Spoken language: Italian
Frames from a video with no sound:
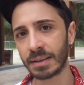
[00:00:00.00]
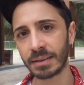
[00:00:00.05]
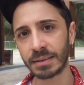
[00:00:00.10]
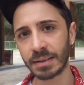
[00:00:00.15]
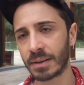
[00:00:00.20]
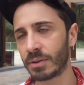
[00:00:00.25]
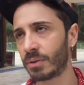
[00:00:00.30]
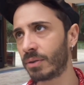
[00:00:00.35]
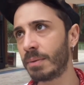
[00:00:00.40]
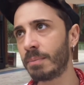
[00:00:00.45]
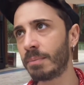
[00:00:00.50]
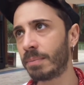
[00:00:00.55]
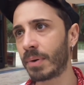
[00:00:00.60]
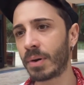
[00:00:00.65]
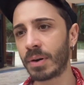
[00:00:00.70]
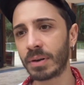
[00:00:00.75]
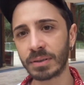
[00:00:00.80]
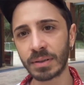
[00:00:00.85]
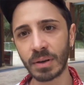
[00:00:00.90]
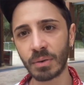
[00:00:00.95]
in te, non
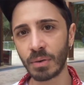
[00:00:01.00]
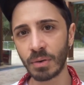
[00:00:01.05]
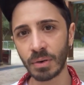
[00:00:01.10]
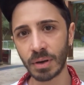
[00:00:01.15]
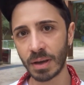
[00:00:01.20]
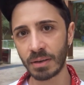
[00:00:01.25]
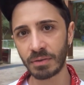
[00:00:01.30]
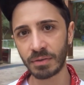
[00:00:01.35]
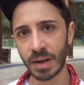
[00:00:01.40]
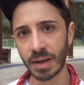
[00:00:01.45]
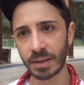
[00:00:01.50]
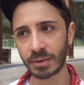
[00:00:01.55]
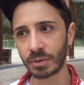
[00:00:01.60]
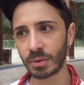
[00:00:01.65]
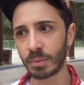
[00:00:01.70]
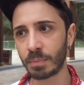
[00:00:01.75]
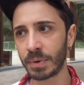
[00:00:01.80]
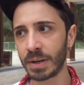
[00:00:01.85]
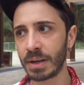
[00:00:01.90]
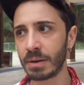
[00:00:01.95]
importa quello che hai
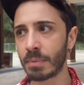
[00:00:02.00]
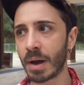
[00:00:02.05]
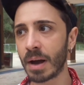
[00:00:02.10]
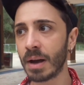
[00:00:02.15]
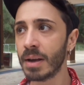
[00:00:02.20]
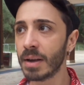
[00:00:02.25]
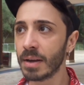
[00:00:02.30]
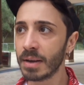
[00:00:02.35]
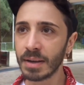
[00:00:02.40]
fatto prima,